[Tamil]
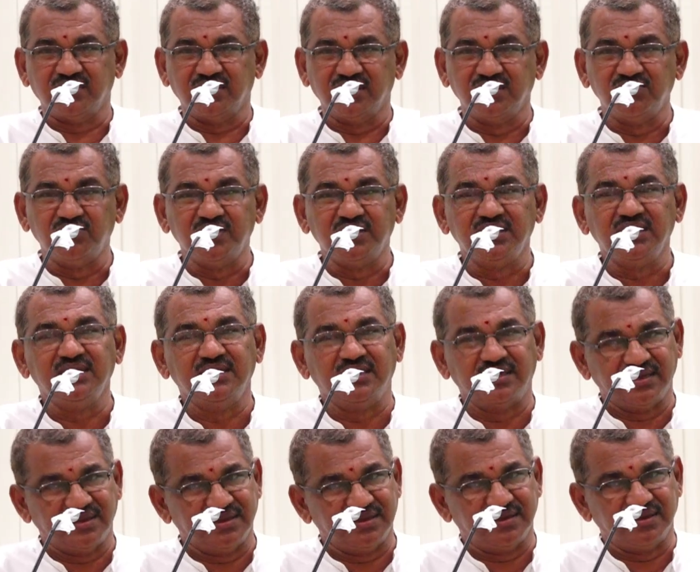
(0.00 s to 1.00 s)
என்பதில்
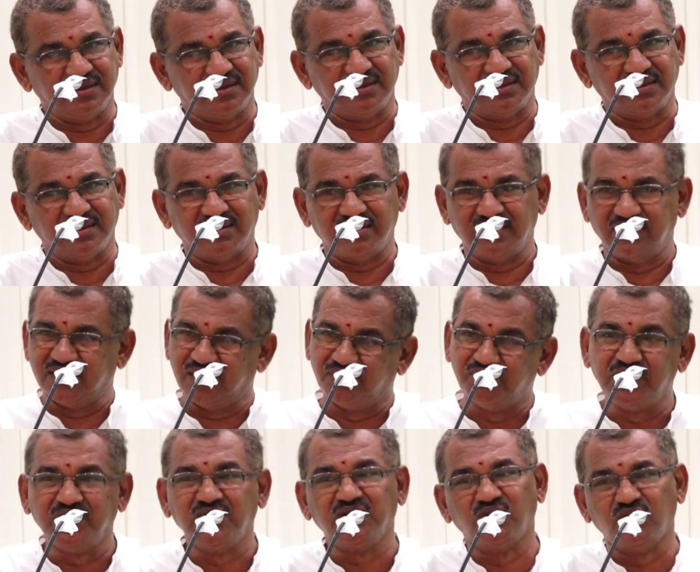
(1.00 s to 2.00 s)
எனக்கு
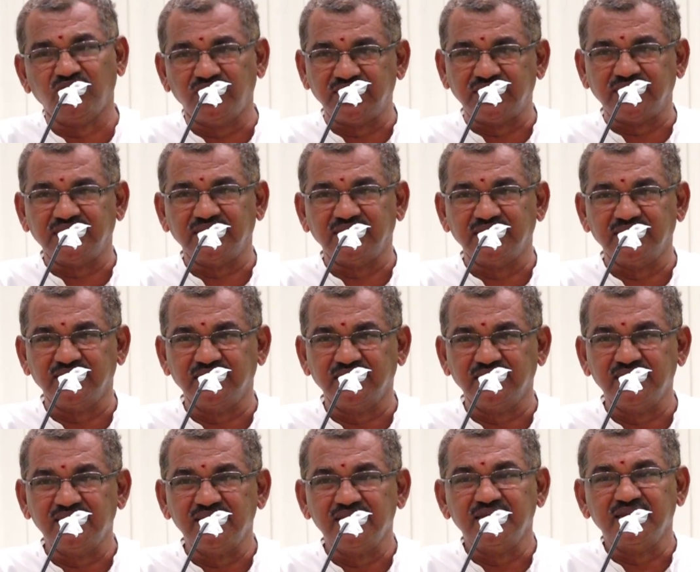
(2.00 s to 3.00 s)
நம்பிக்கை உள்ளது
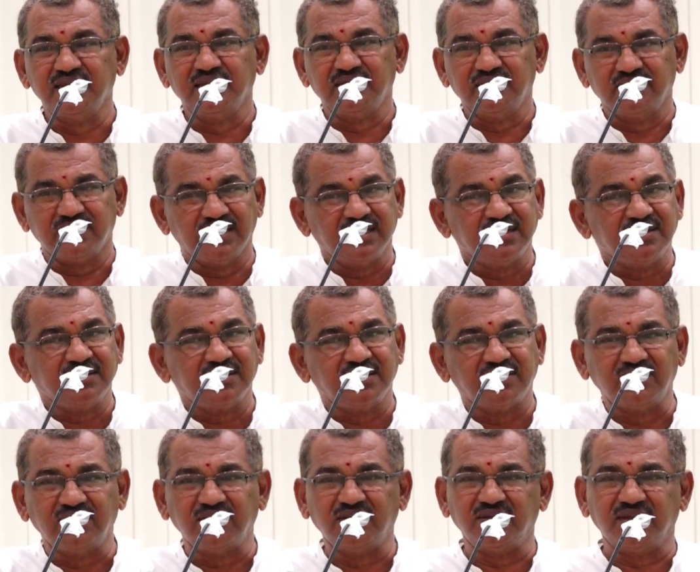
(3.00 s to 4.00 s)
ஏன்னா
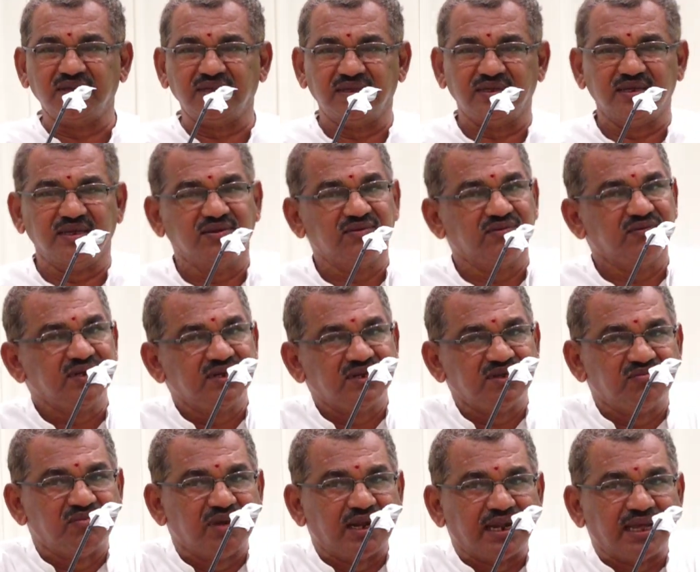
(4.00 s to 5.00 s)
நான் என்
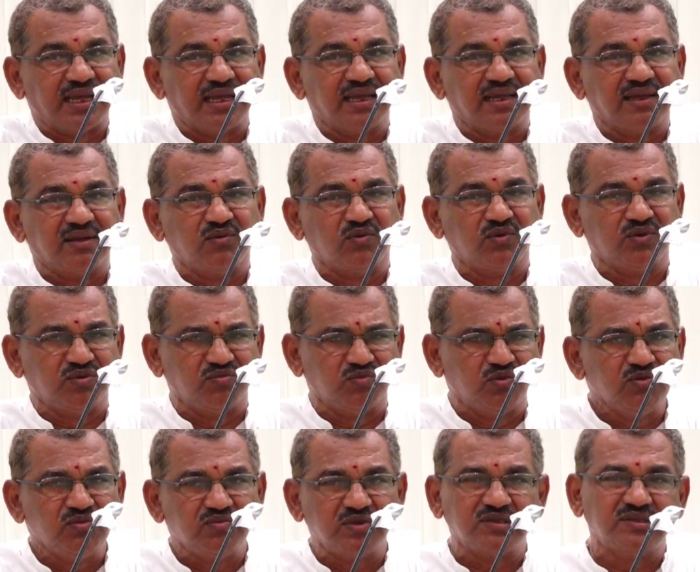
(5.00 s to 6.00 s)
வீட்டுக்கு மேலே ஒரு
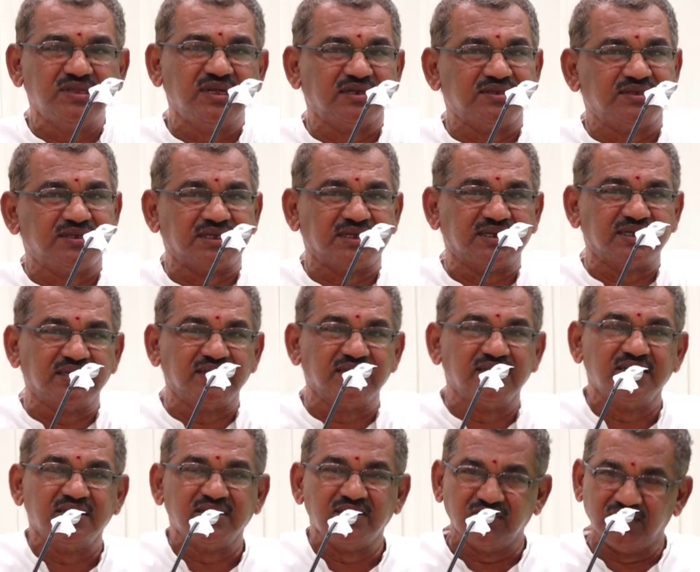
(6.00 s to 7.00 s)
மூணு மாதம் தான் ஆச்சு
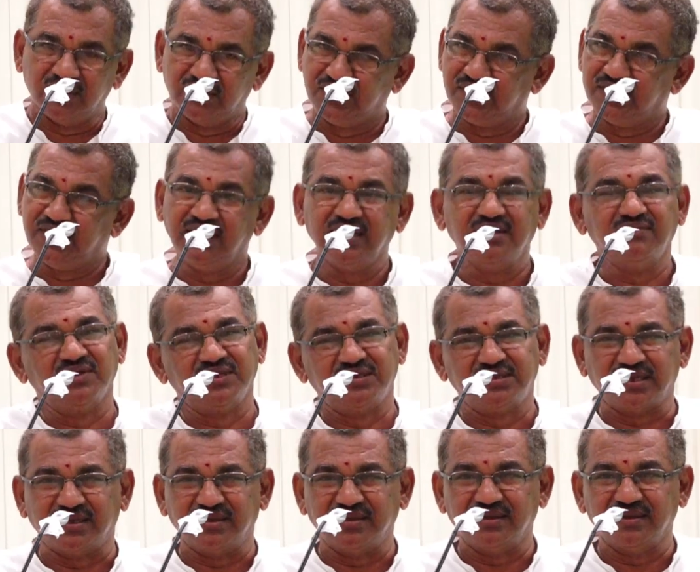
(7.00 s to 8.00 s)
செடிகளை
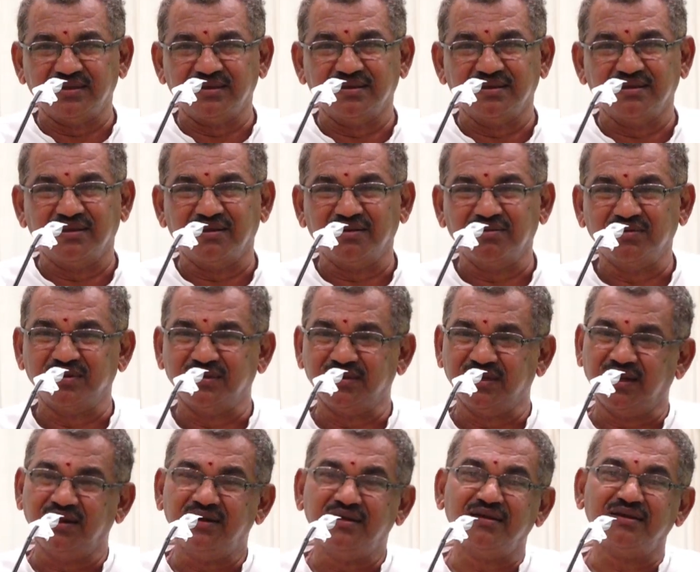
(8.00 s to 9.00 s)
வச்சேன்
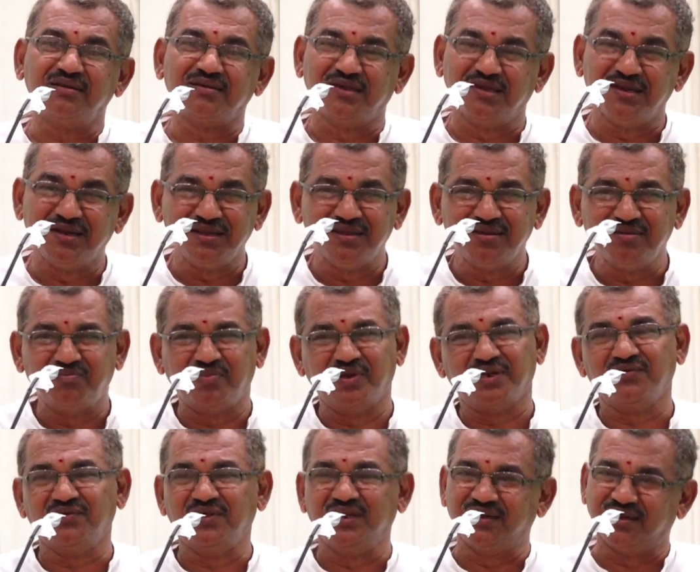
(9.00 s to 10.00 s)
ஆனால் கிளி
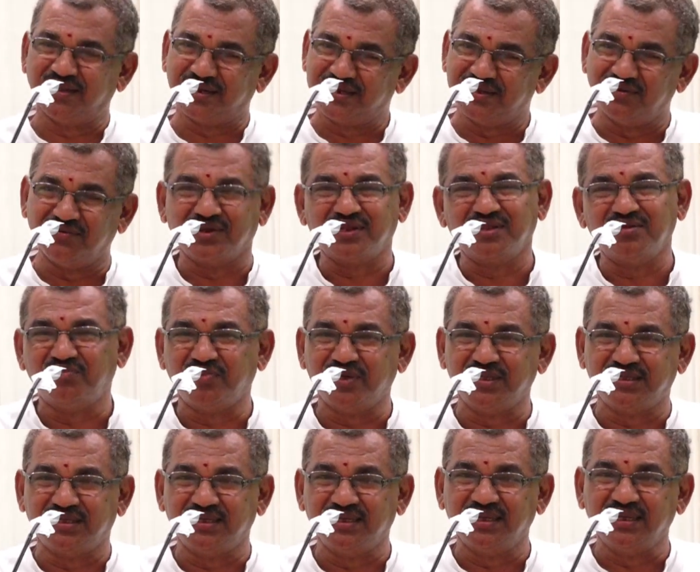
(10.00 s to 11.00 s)
பறவைகள் நிறைய வர்றதை
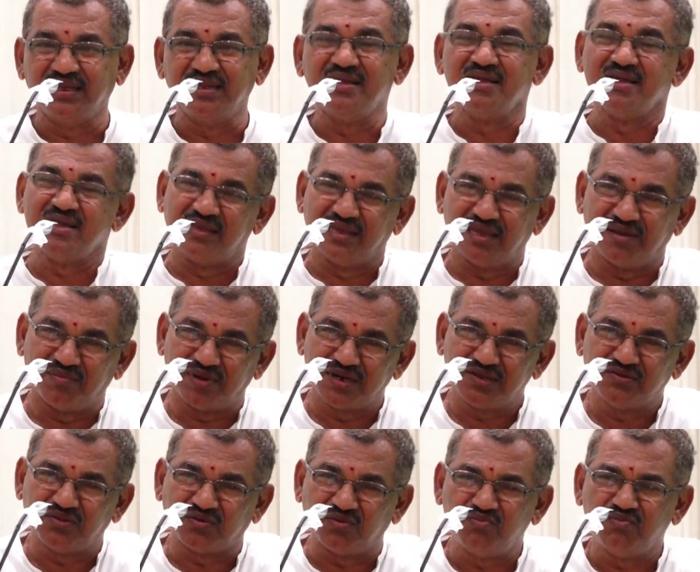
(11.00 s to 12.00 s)
பார்த்து என்
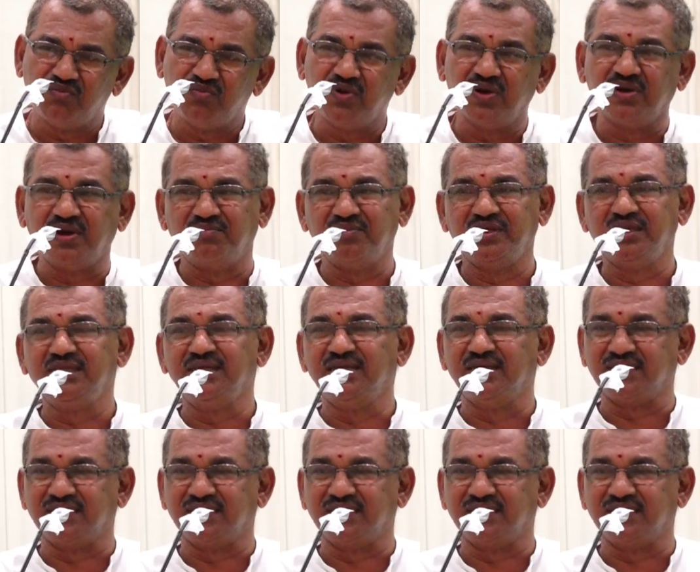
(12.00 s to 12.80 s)
மனசு ரொம்ப அமைதியாக